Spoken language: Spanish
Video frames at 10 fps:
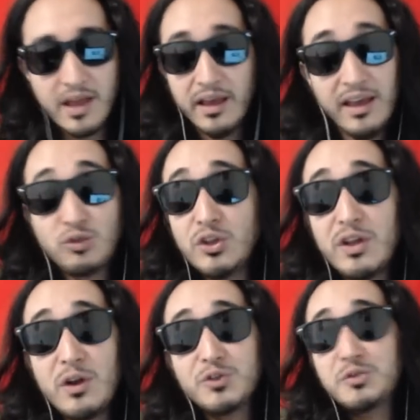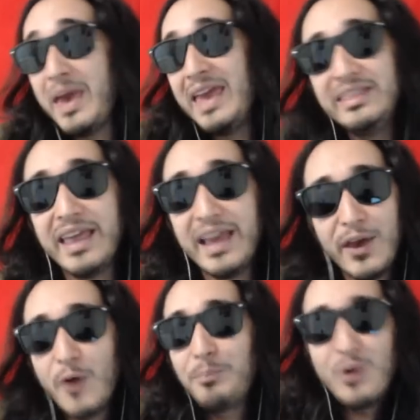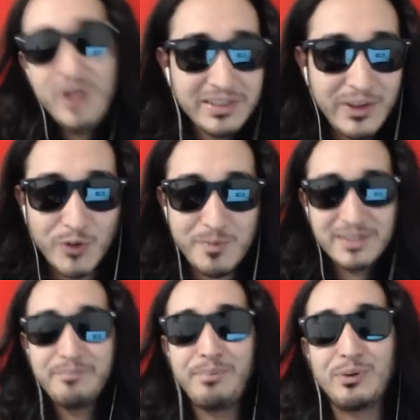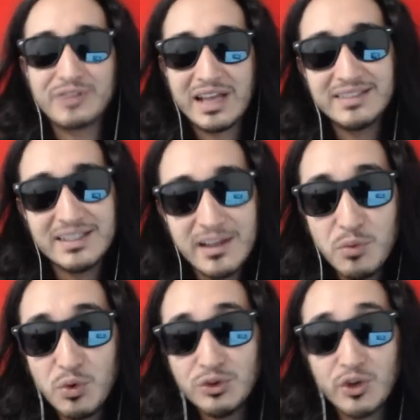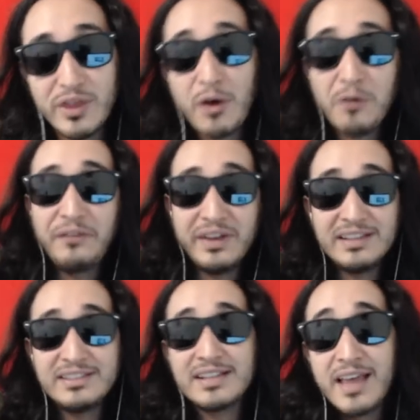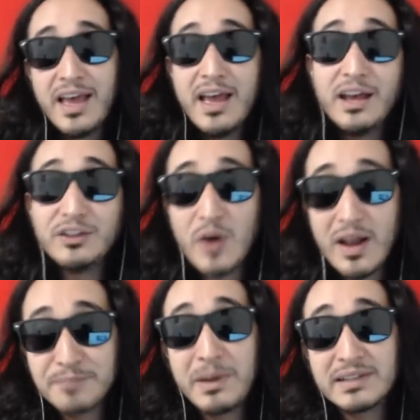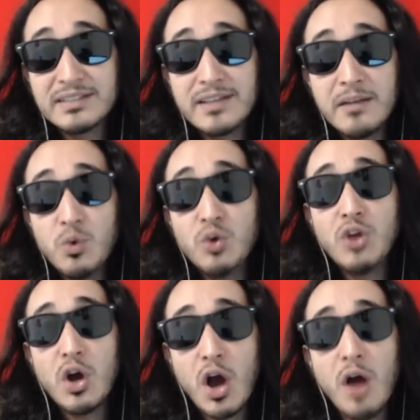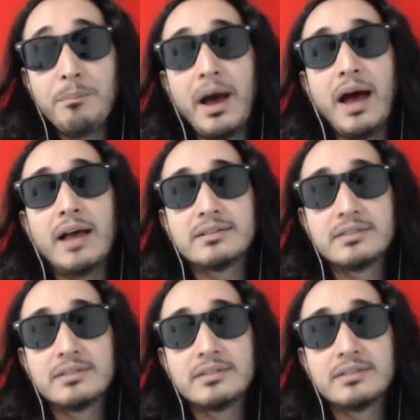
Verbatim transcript: Es uno de los 20 geopolíticos más importantes del mundo. Da conferencias en todas las partes del mundo, compas.